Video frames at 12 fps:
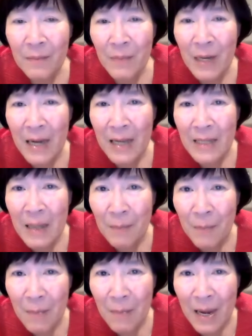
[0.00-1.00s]
Maka
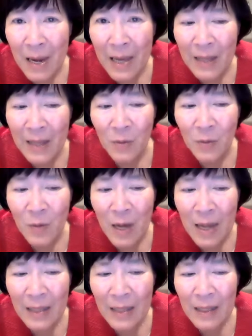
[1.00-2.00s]
sampai malaikat
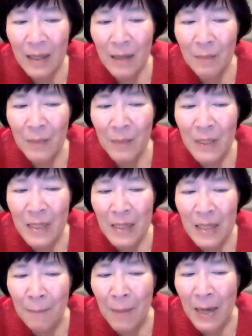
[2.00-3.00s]
Tuhan
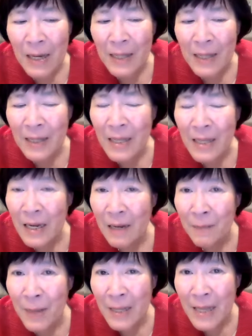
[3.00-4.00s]
menyenampakkan diri
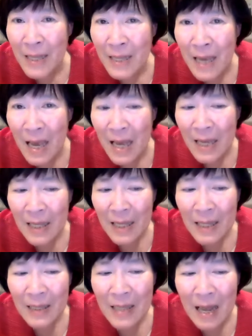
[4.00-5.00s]
kepadanya
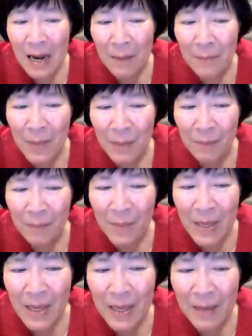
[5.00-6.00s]
dalam mimpi